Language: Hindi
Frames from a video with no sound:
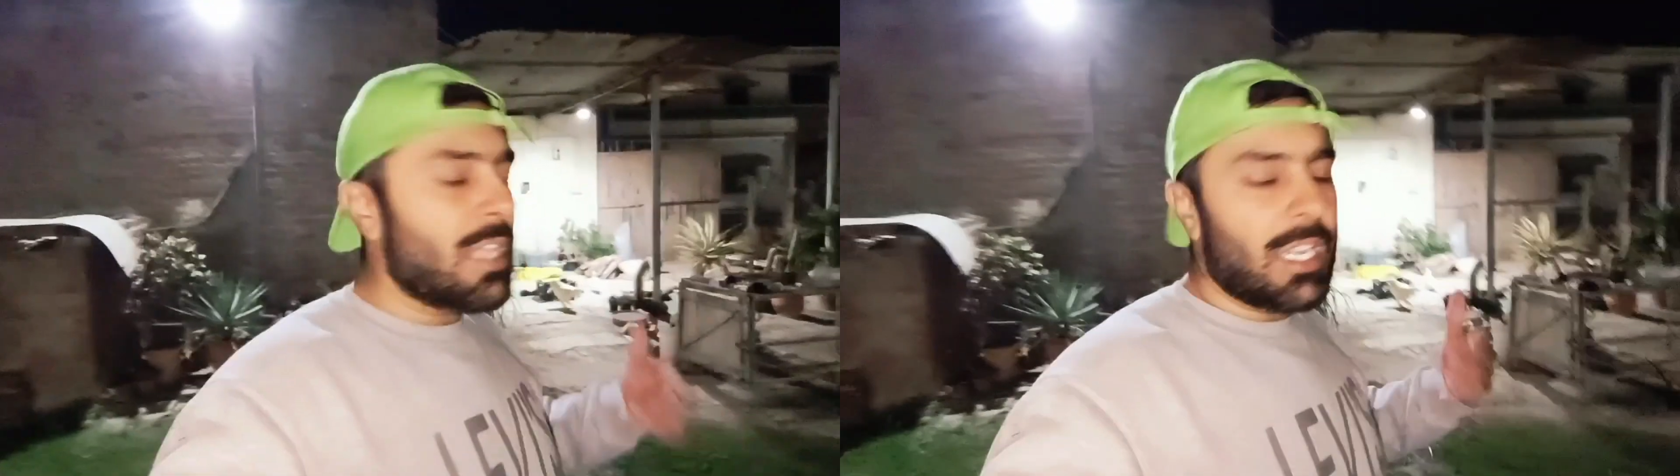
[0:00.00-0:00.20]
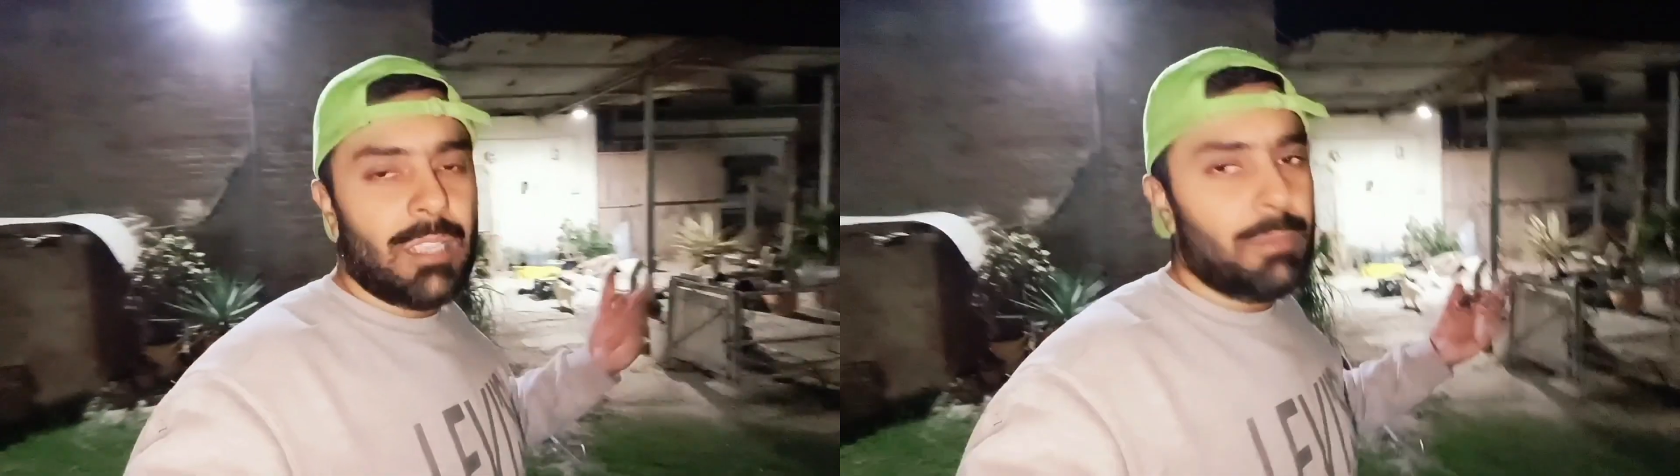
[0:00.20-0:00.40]

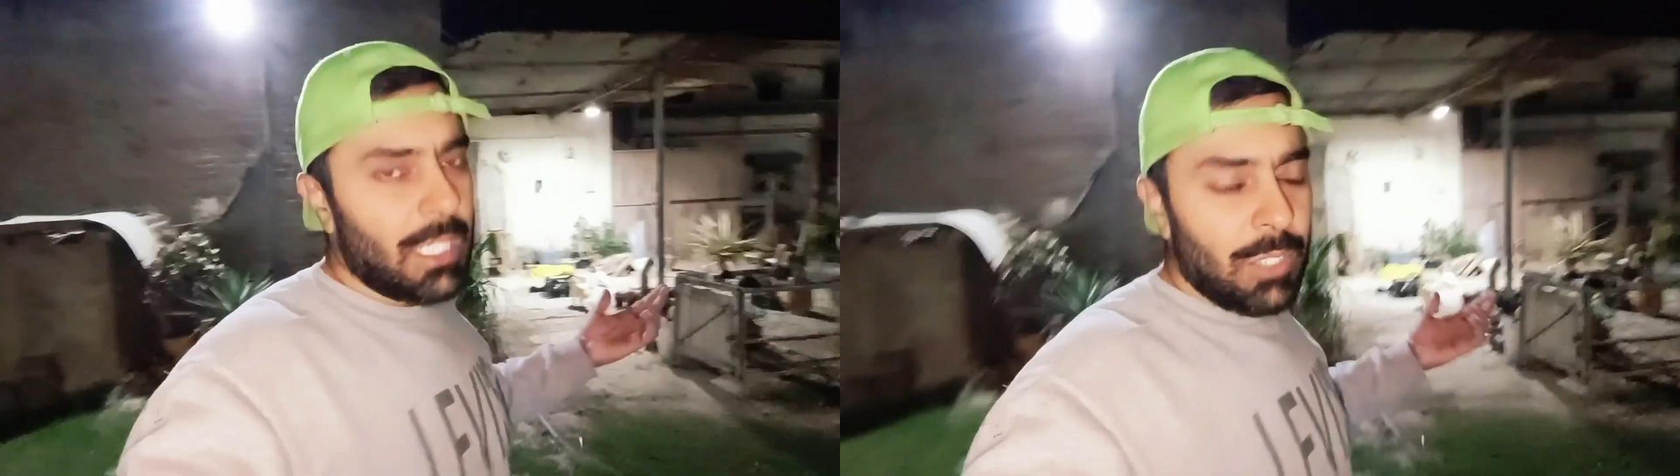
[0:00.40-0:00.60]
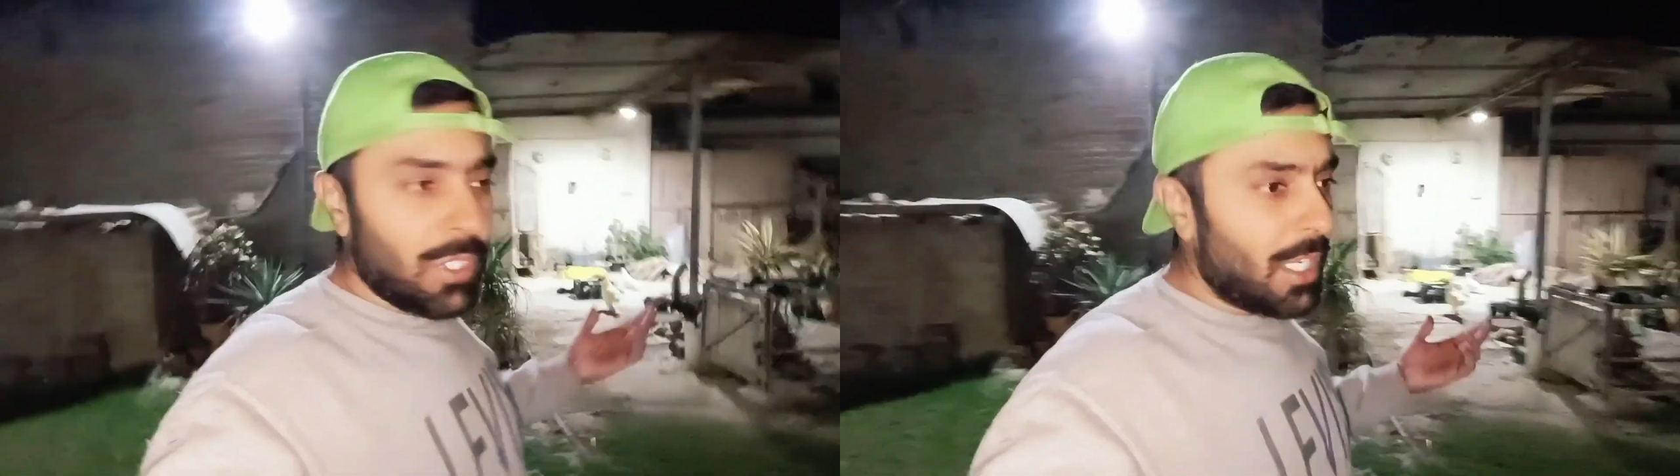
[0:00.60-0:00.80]
सारे
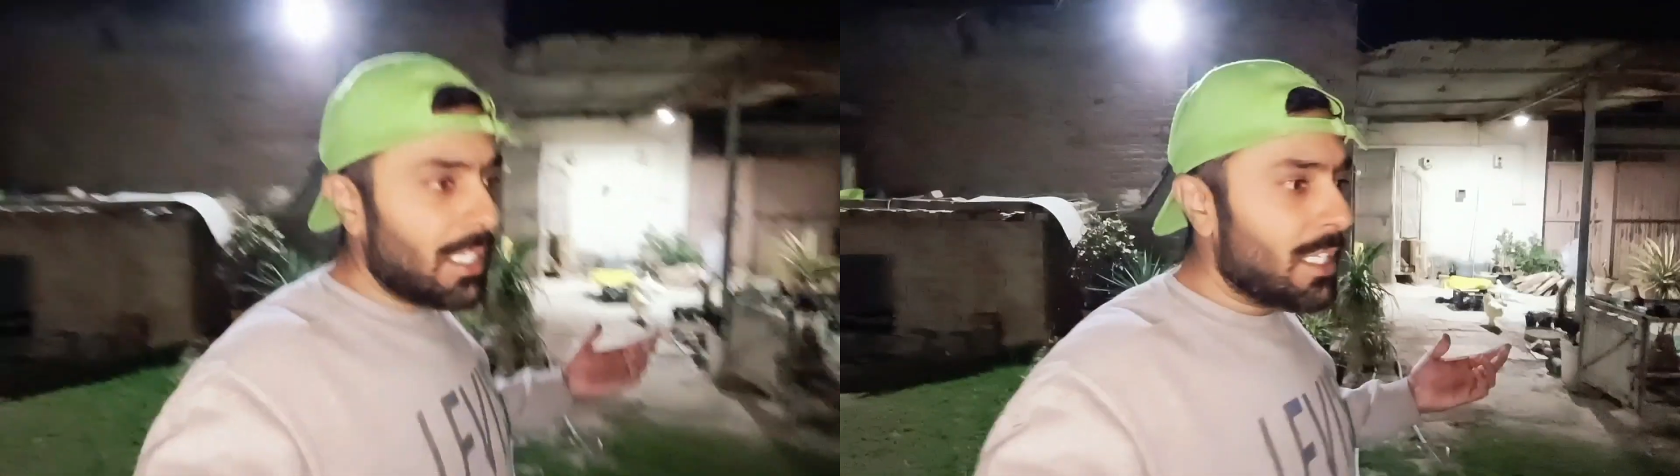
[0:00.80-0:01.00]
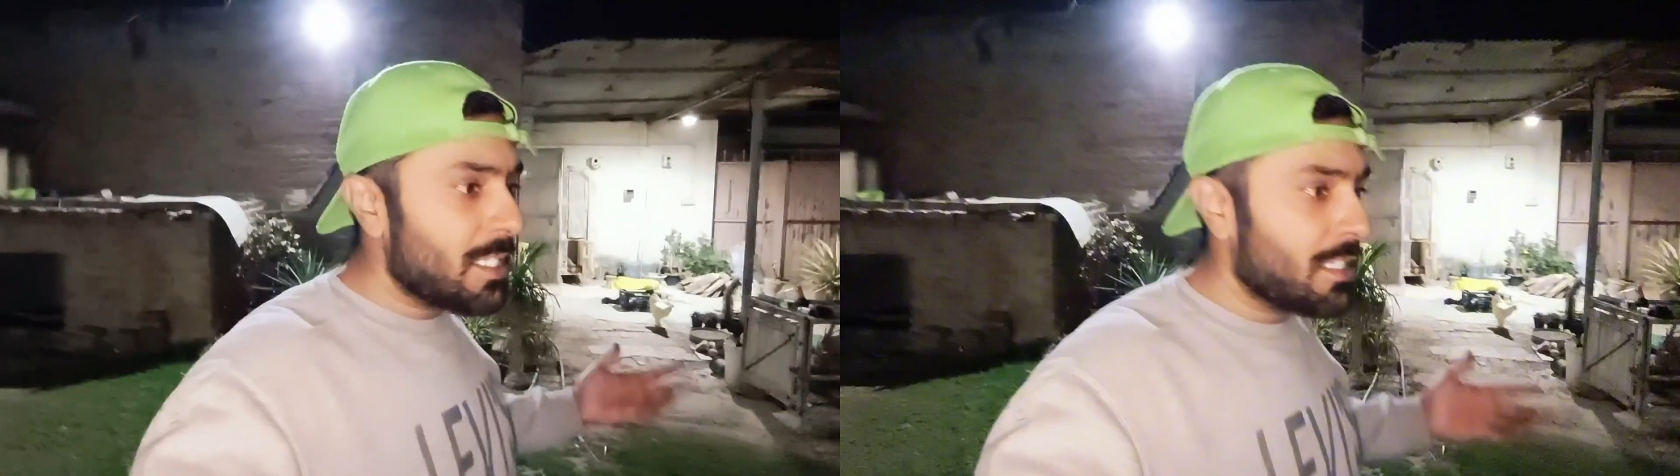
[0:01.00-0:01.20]
अभी नहीं
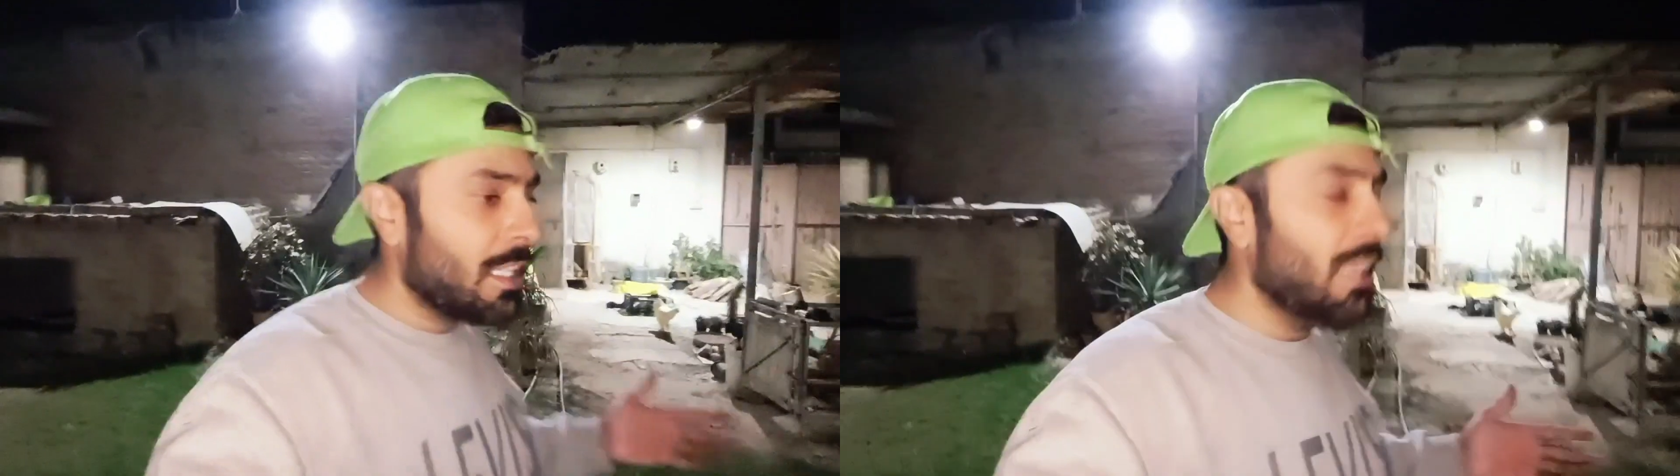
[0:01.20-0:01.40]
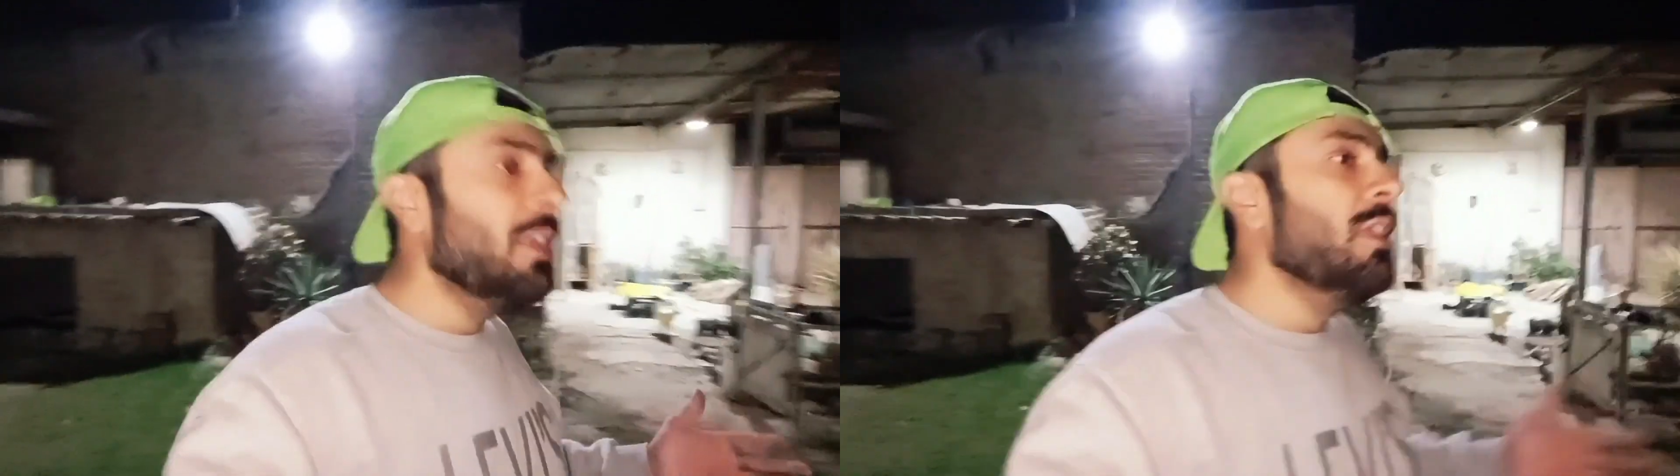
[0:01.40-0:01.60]
उतारे जा
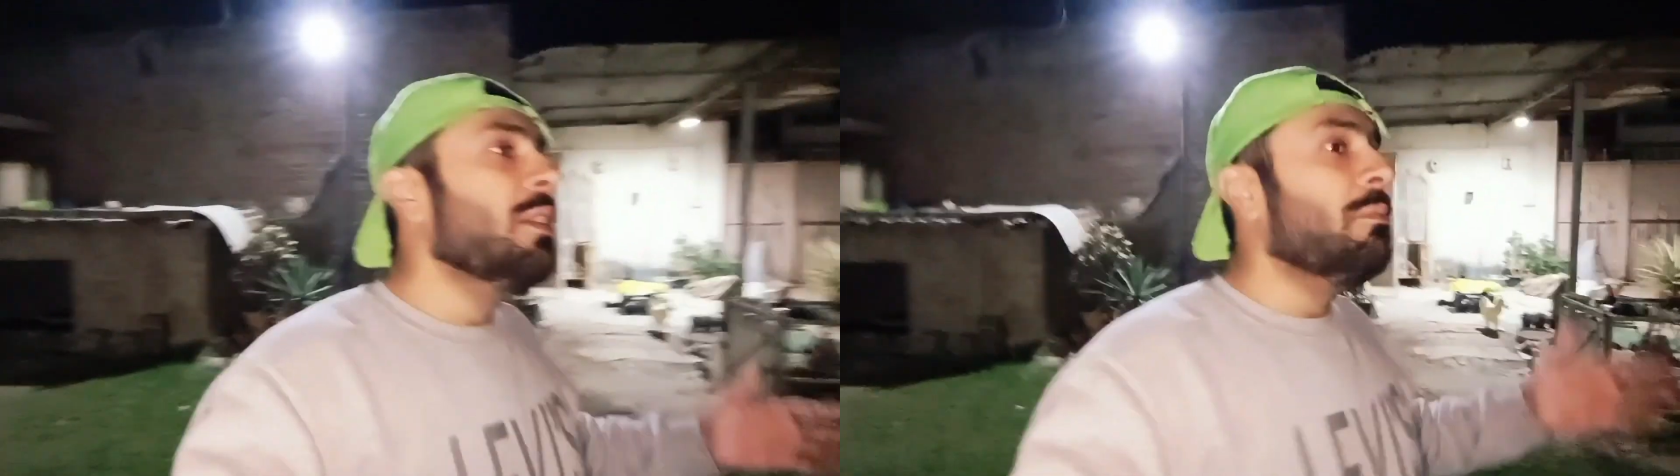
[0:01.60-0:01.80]
सकते